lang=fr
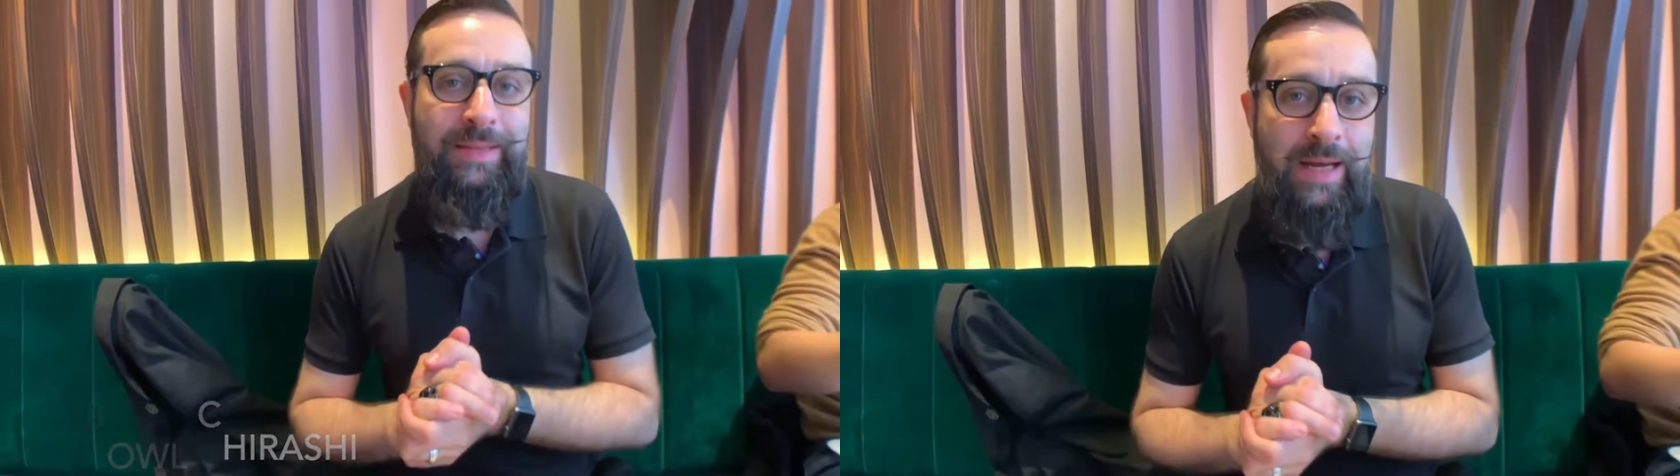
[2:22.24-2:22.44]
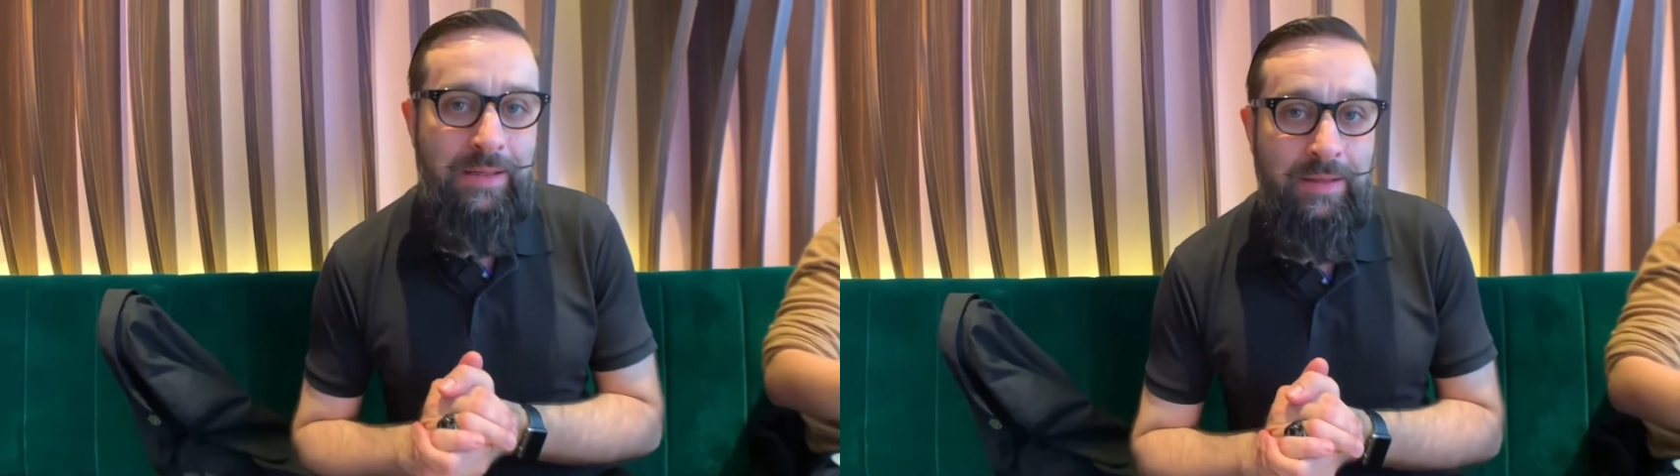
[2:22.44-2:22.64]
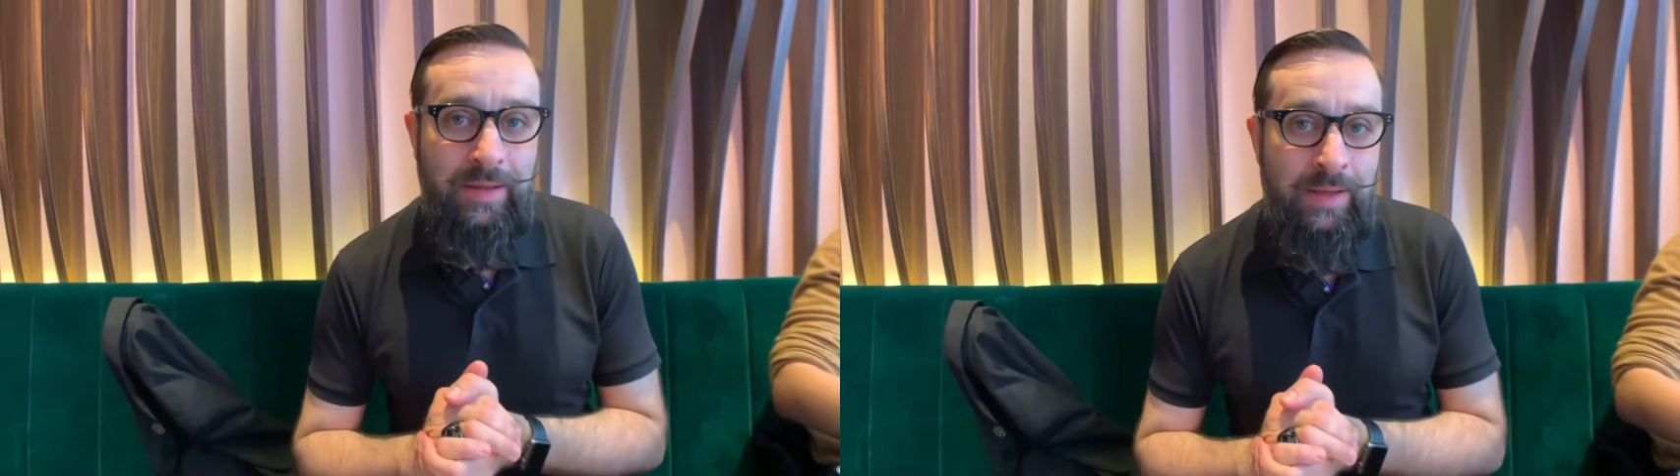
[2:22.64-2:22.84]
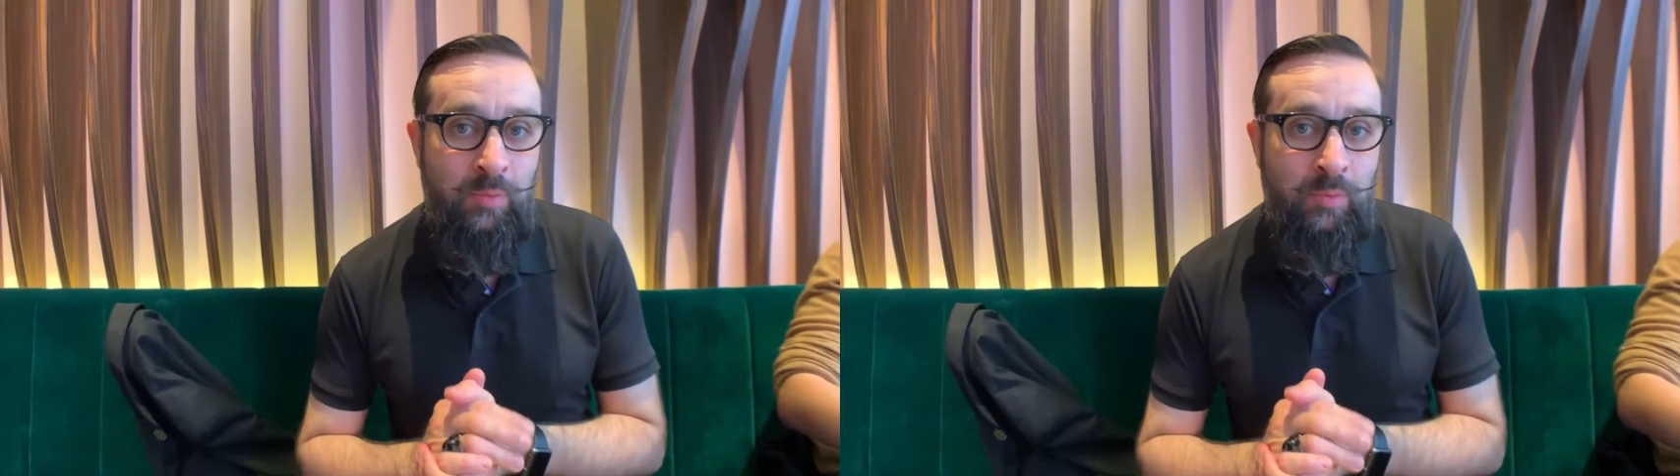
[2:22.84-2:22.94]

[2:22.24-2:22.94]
d'algues. Et